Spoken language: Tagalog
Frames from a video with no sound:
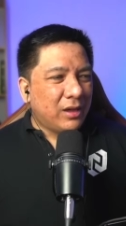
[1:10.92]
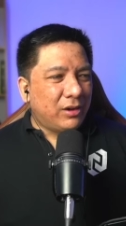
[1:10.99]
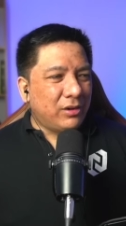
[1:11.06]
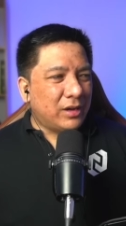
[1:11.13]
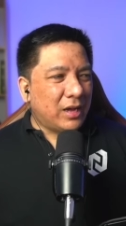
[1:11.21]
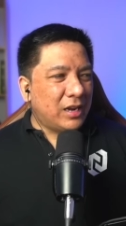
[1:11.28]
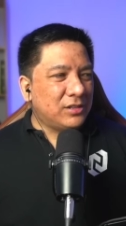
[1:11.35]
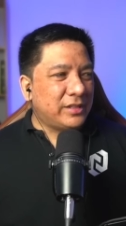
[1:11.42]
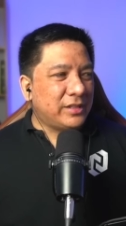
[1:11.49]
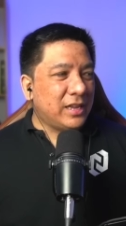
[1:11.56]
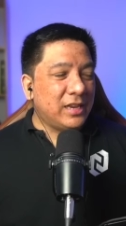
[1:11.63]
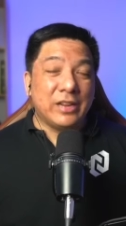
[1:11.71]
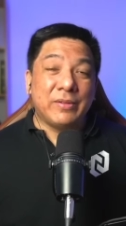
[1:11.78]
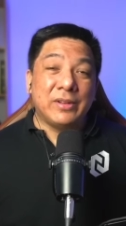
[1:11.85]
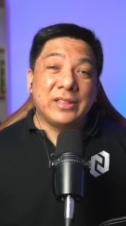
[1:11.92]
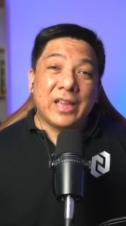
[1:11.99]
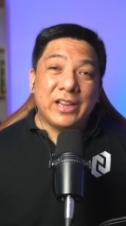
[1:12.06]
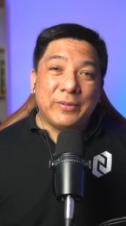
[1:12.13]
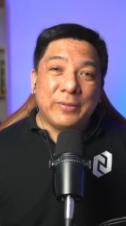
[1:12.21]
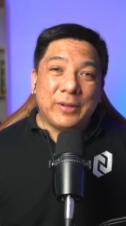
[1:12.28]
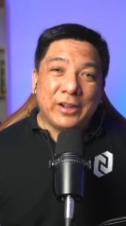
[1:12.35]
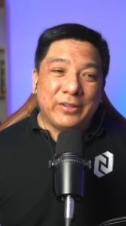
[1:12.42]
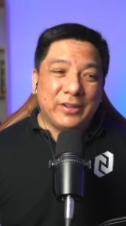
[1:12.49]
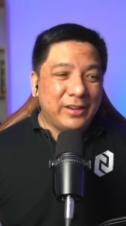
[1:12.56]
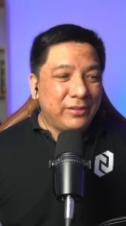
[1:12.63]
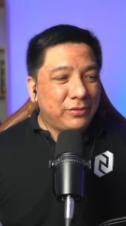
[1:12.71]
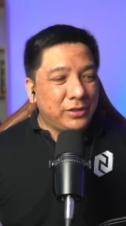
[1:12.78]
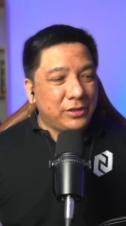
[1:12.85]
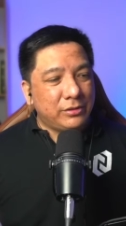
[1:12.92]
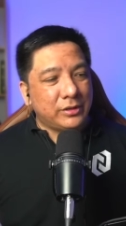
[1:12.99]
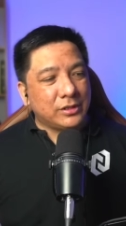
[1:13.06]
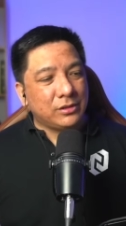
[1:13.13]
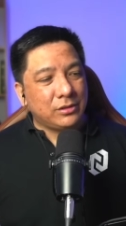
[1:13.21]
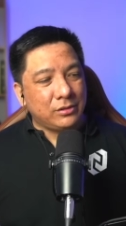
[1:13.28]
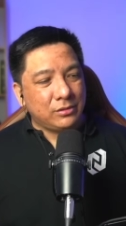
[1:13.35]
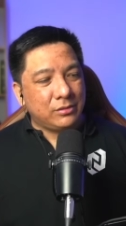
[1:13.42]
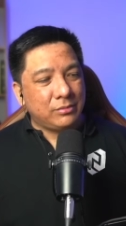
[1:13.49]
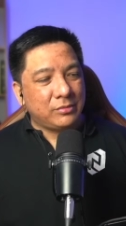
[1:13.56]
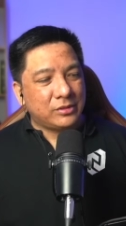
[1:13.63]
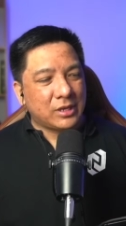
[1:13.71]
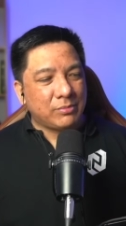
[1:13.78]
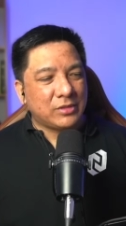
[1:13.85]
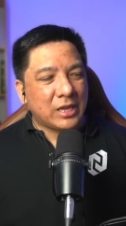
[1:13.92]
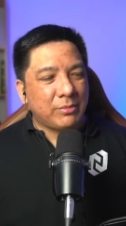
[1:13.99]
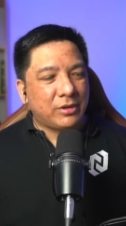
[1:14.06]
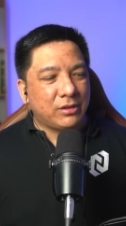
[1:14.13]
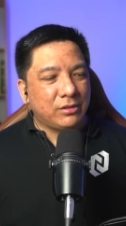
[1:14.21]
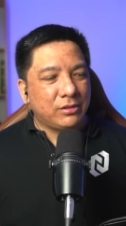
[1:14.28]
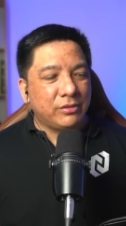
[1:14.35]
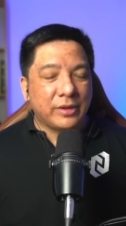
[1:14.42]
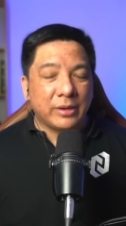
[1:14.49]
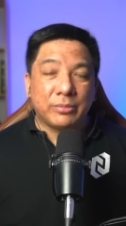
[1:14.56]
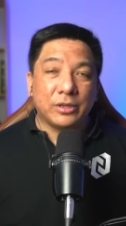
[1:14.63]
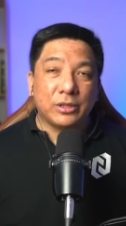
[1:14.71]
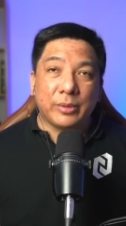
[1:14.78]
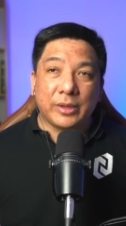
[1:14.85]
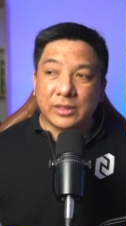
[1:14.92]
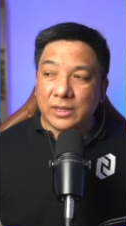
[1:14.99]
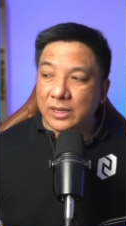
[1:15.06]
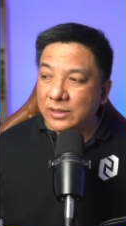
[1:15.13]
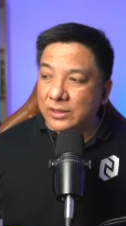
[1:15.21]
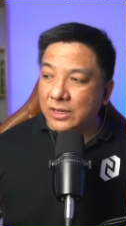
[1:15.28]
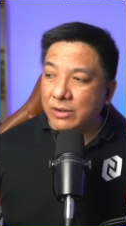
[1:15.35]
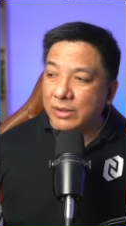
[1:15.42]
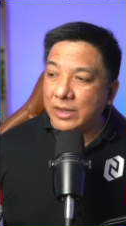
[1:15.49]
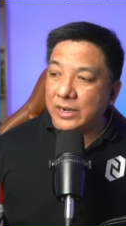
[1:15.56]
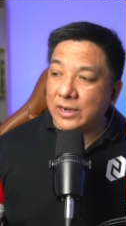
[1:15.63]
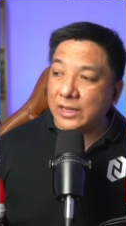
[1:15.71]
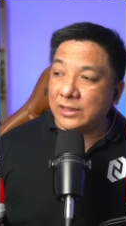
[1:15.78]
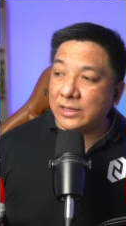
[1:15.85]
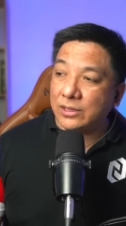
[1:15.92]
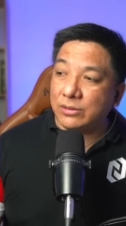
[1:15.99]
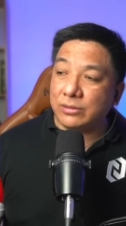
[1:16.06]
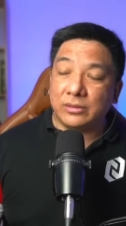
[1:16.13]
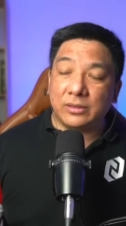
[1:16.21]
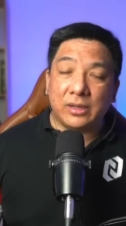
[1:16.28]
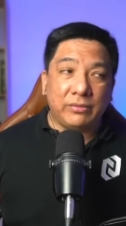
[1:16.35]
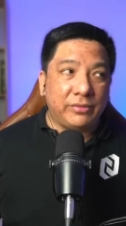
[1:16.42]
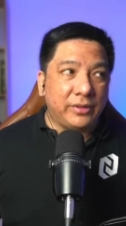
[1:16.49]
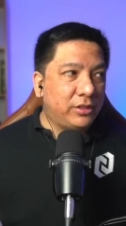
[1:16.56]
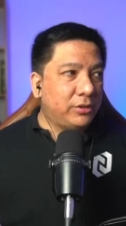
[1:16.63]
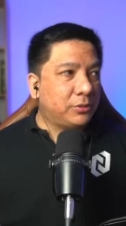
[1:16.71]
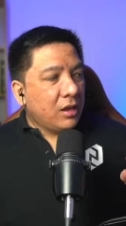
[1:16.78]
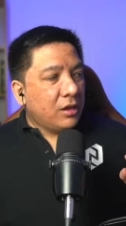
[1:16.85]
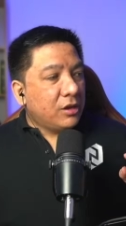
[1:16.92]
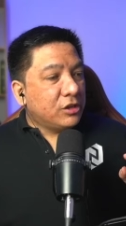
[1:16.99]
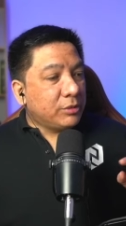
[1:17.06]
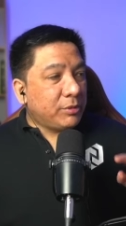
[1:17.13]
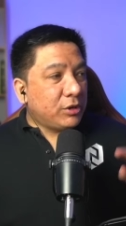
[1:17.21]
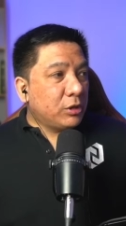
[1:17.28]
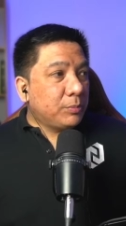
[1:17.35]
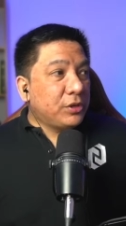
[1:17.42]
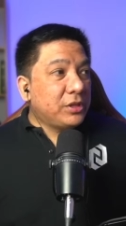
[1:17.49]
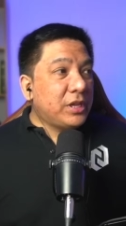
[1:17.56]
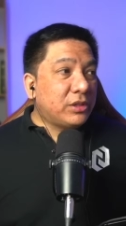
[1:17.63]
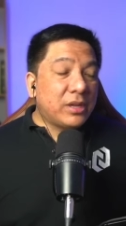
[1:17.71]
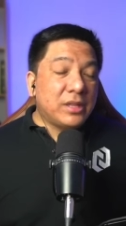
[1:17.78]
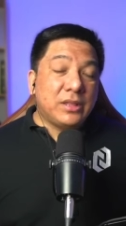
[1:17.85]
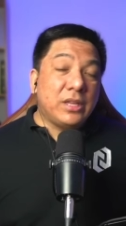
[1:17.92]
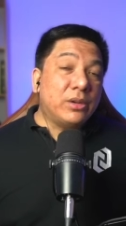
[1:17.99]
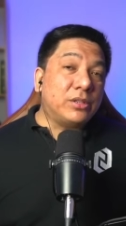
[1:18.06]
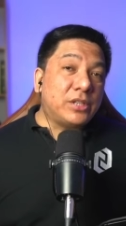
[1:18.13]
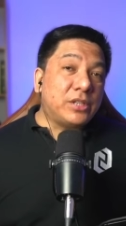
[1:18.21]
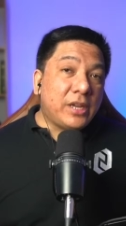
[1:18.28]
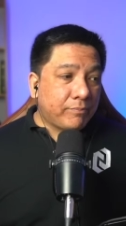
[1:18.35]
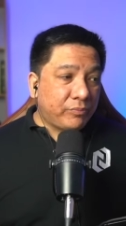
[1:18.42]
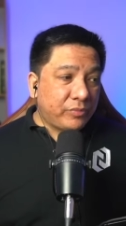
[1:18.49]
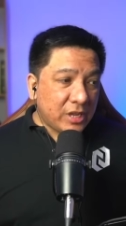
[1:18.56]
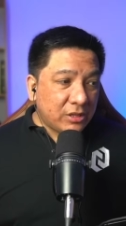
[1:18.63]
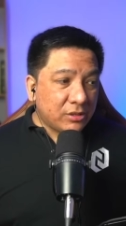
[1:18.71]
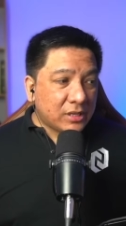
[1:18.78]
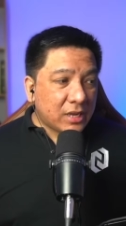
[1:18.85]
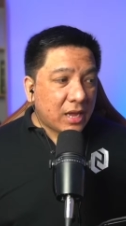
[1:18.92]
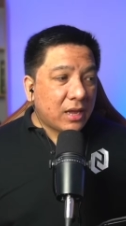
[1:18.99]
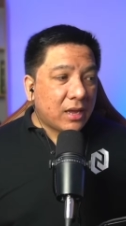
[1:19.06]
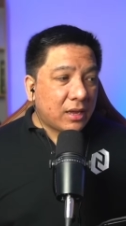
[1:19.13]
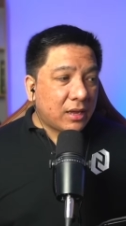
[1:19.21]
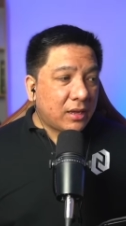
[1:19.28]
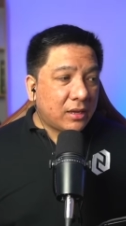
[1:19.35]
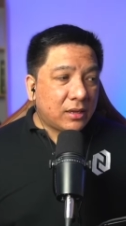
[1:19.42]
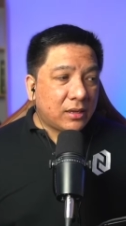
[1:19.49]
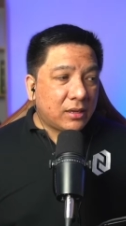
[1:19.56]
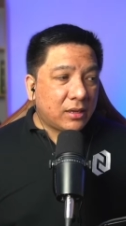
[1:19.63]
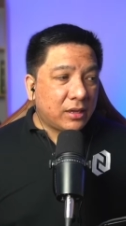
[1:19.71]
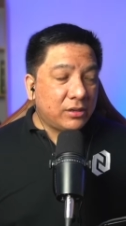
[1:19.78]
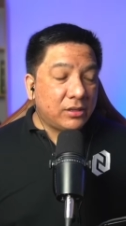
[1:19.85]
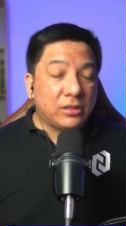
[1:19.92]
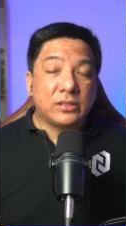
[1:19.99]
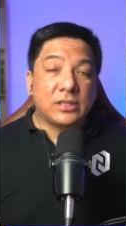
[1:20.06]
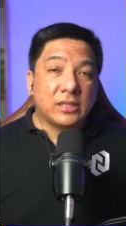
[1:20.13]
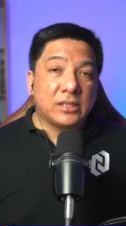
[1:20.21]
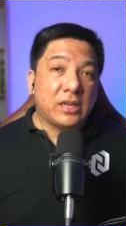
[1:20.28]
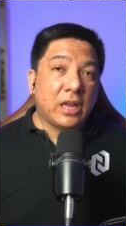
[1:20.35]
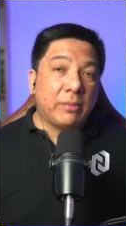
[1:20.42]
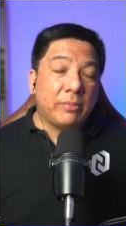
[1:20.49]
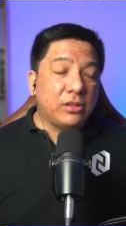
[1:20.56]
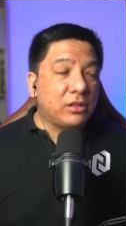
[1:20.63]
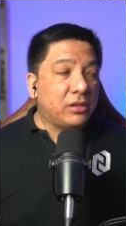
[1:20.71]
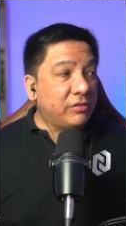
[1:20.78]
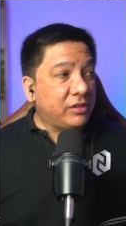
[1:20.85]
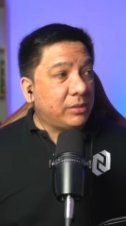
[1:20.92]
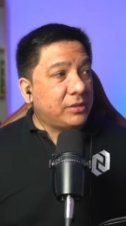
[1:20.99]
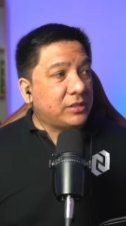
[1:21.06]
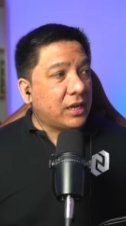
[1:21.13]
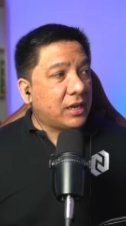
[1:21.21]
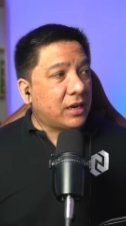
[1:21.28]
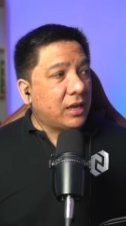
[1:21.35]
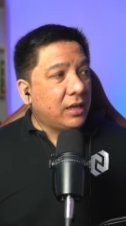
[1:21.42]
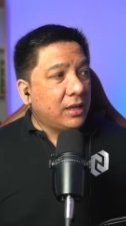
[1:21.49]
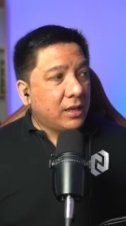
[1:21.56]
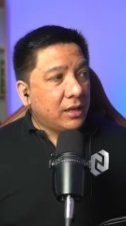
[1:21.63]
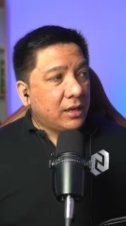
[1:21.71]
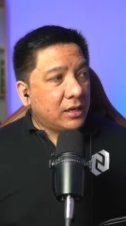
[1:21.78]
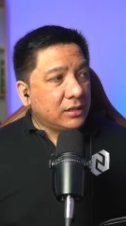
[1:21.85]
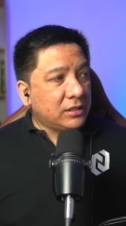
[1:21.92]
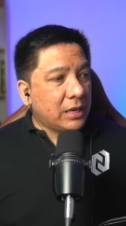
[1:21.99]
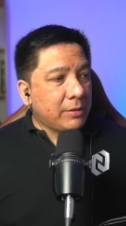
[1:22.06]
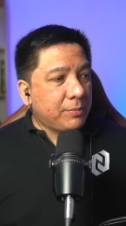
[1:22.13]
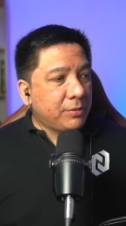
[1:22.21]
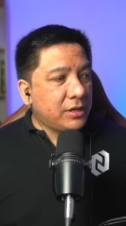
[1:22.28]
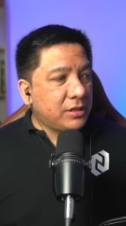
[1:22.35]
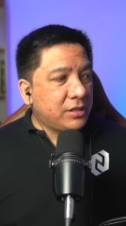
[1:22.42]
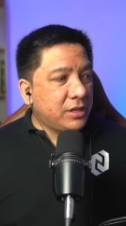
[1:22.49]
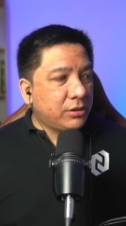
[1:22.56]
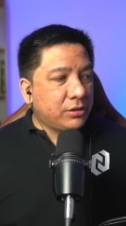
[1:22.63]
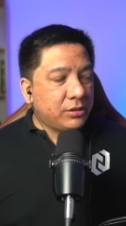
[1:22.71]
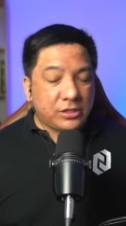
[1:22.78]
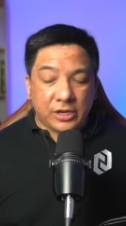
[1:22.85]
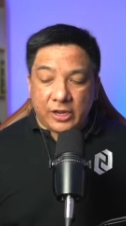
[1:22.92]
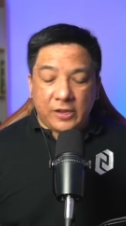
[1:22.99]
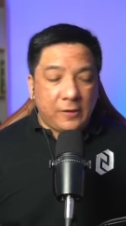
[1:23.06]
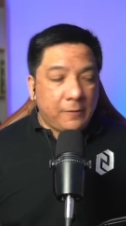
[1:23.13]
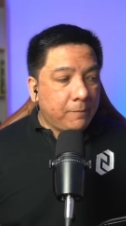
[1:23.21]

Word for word: oh, halos daily naman tayo gumagawa ng video eh. So, nung sometime around November 28, nagawa na natin tong ng video. Sumagot po dito ang DOJ. Dito sa, ano to, sa sinabi na to ni VP Sara. Ang sinabi po ng DOJ,